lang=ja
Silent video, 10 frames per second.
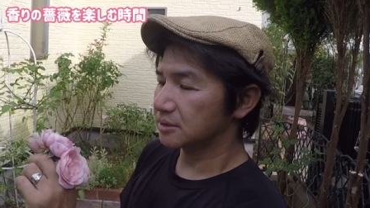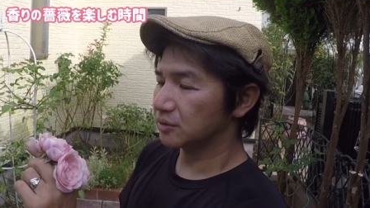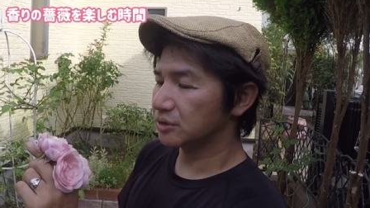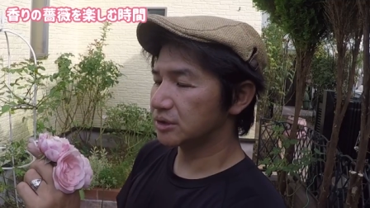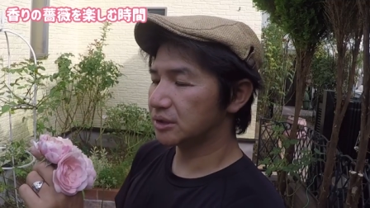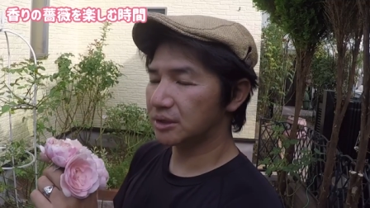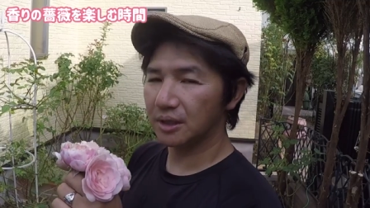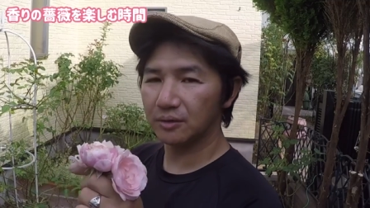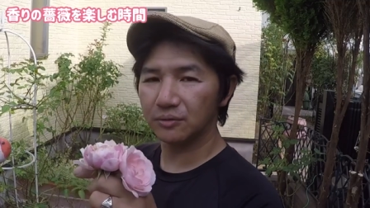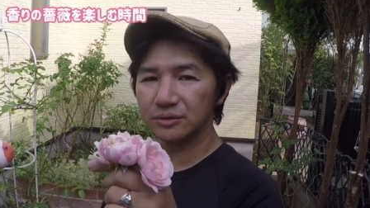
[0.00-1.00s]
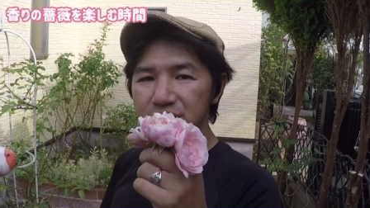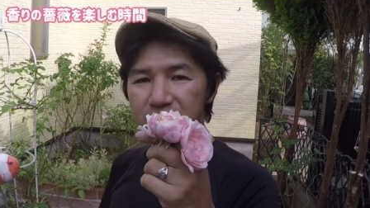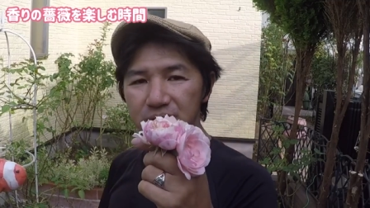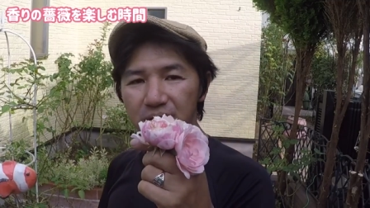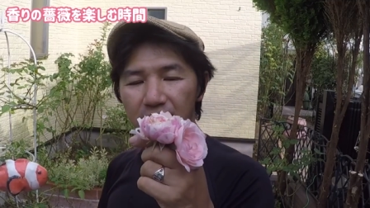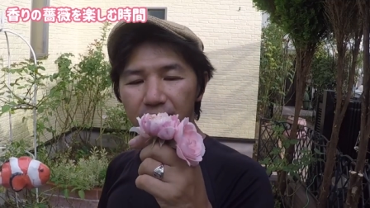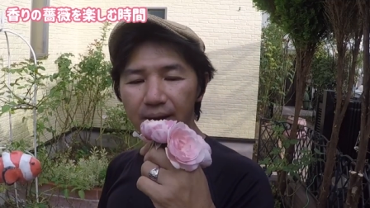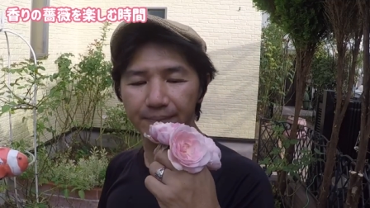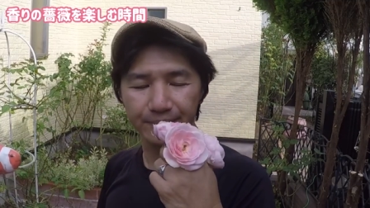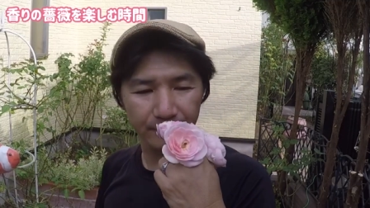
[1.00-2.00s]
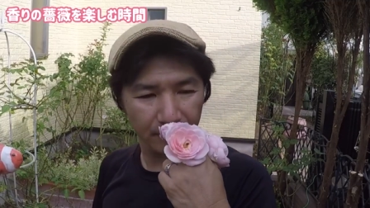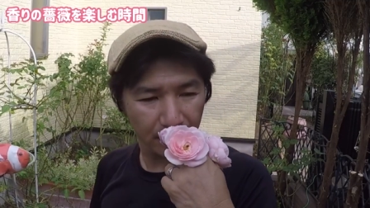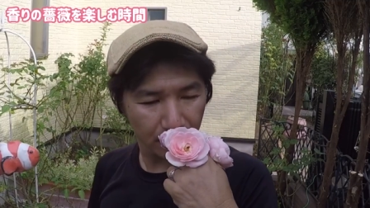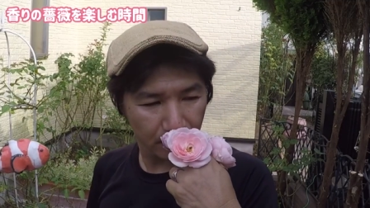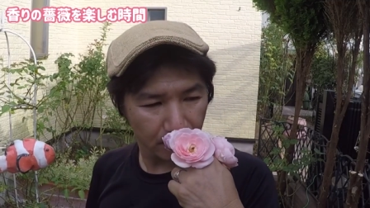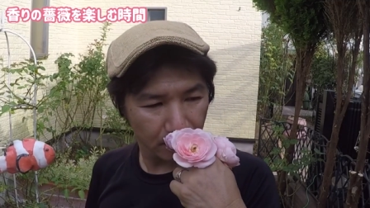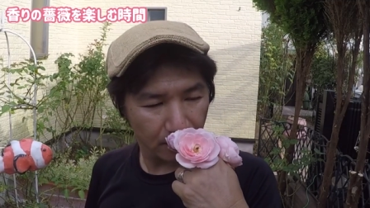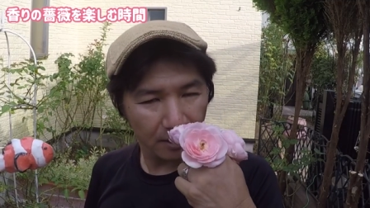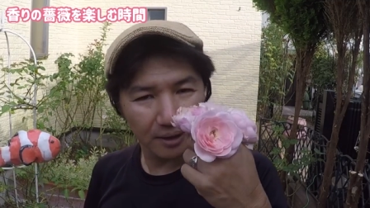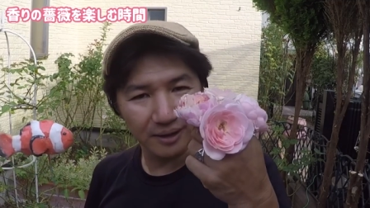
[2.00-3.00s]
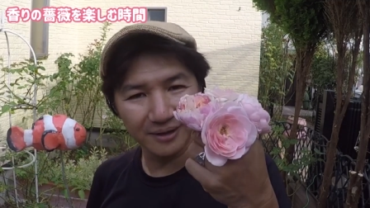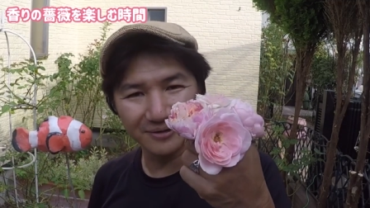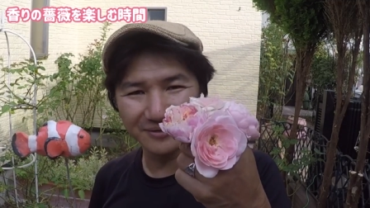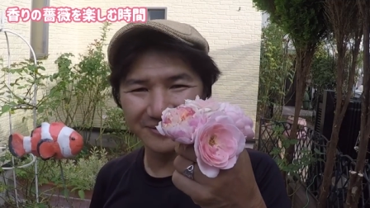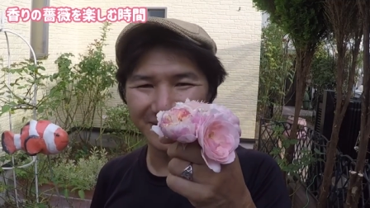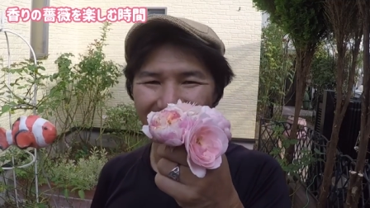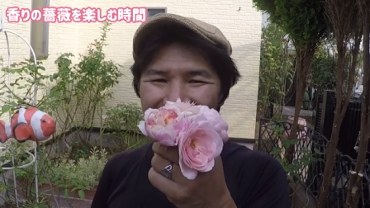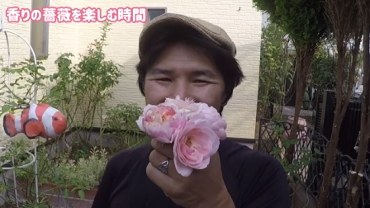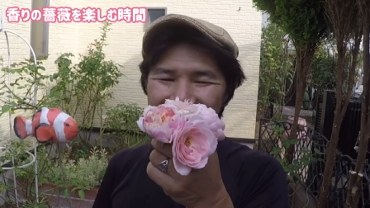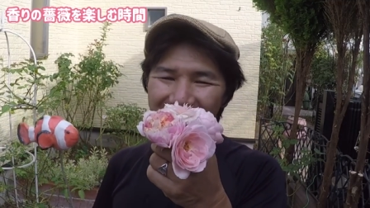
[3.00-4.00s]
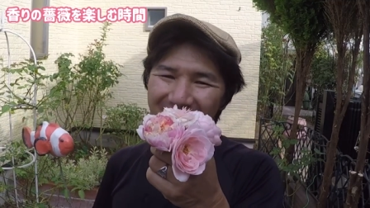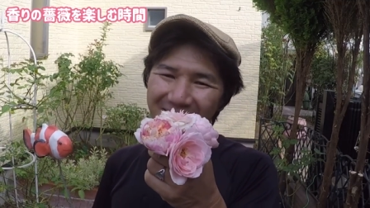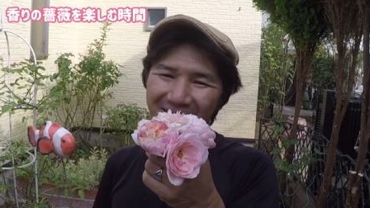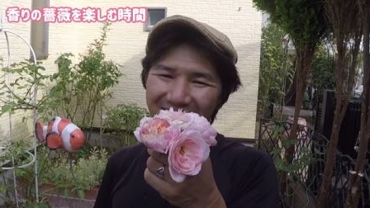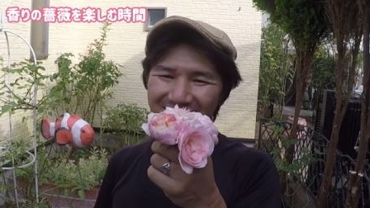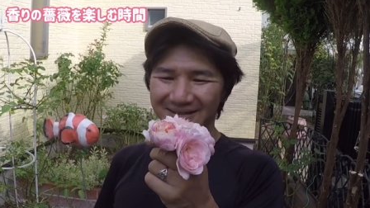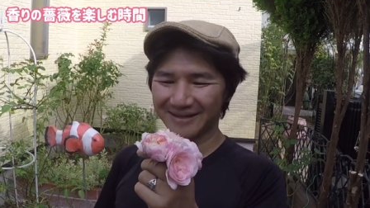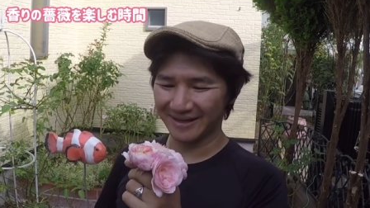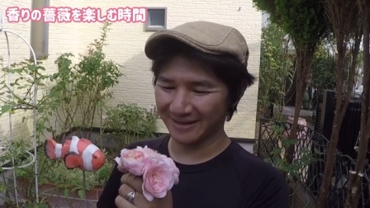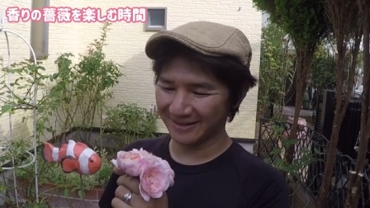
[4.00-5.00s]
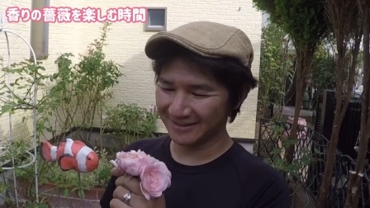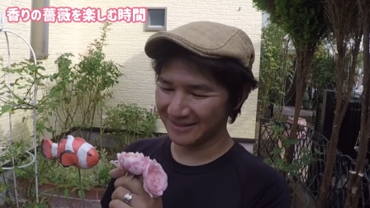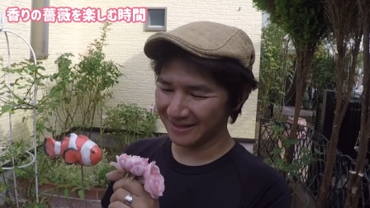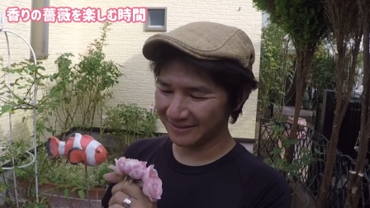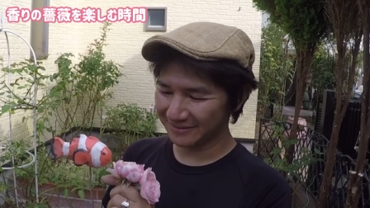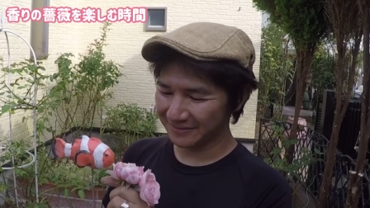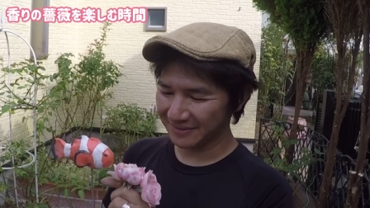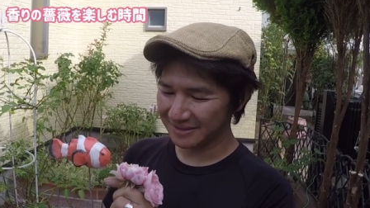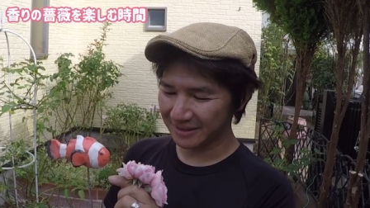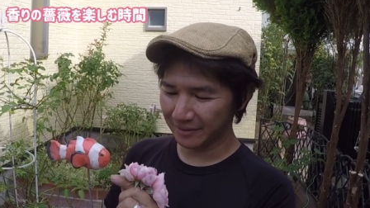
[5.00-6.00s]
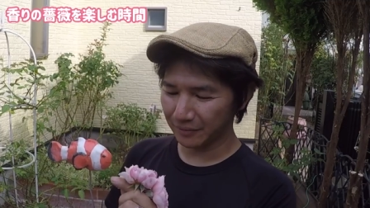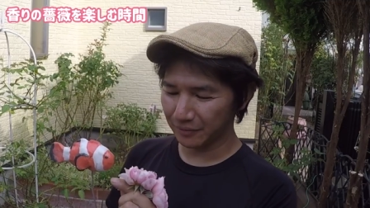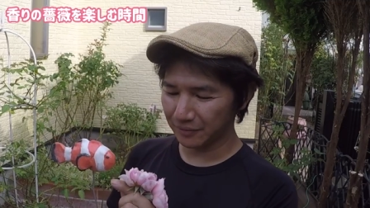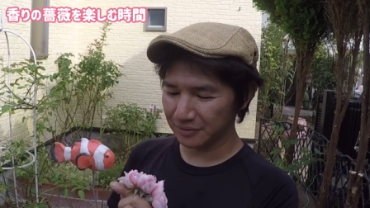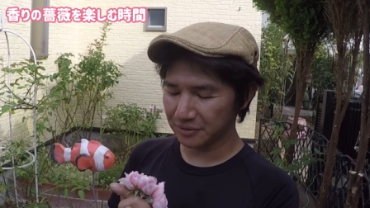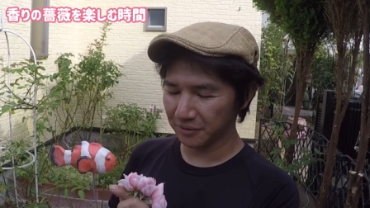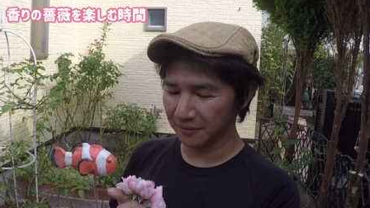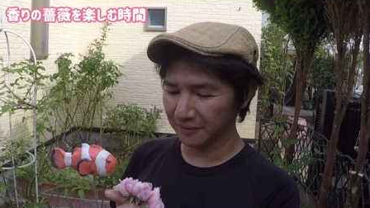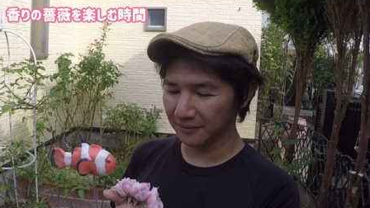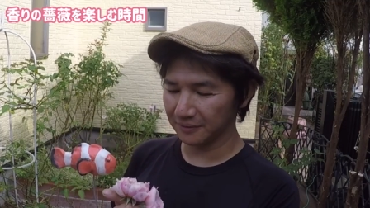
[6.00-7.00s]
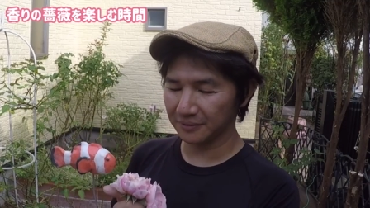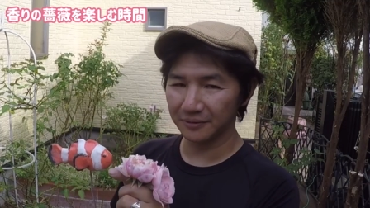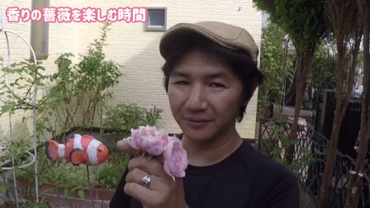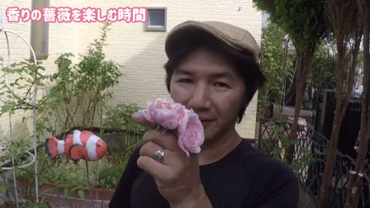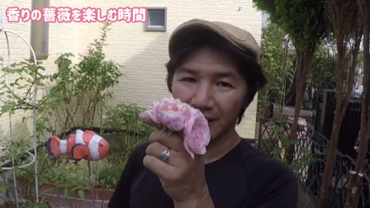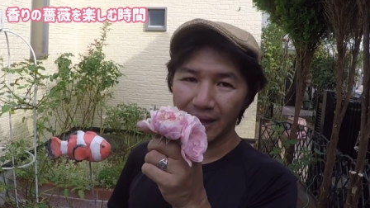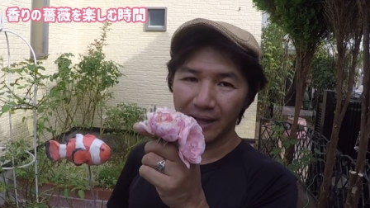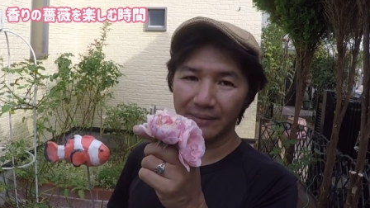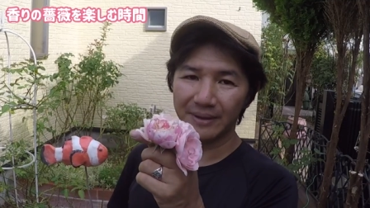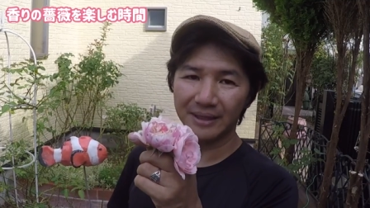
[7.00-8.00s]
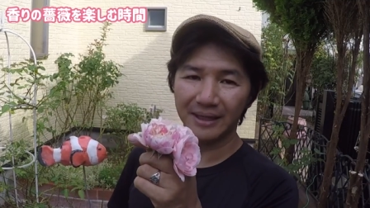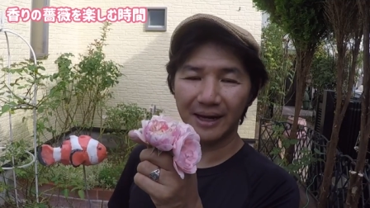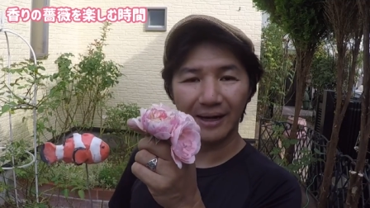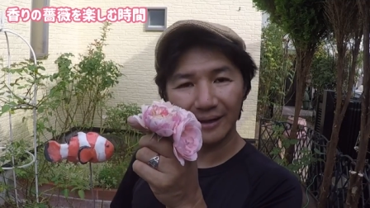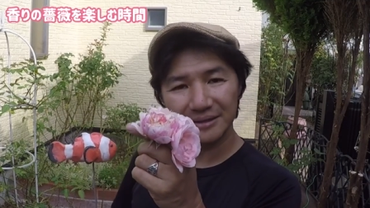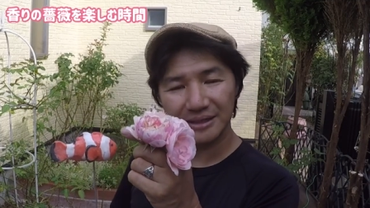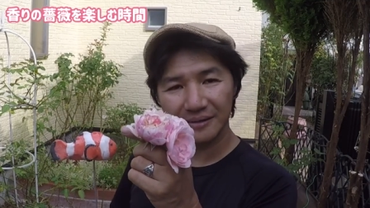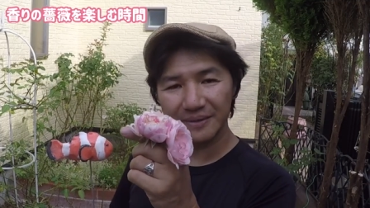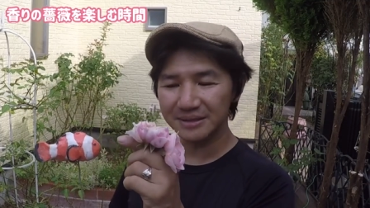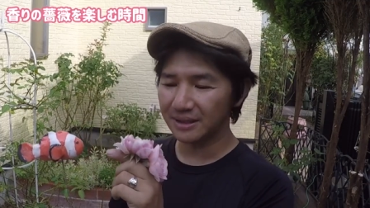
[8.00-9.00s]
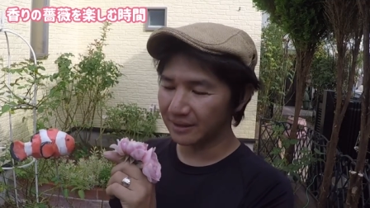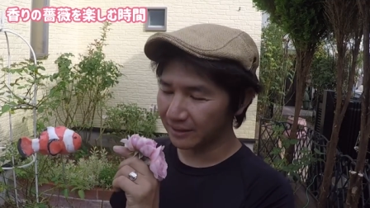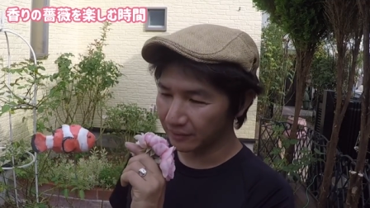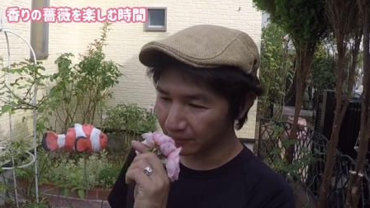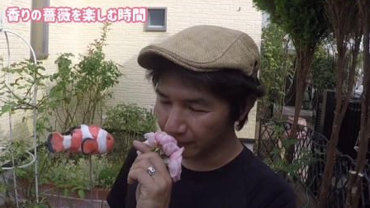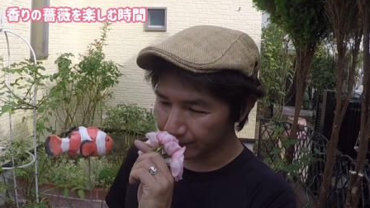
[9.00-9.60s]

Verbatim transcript: そしてこちらは、エデュアルマネ。綺麗に咲いてくれましたよ。ちょっと雨でやられちゃいましたけれども、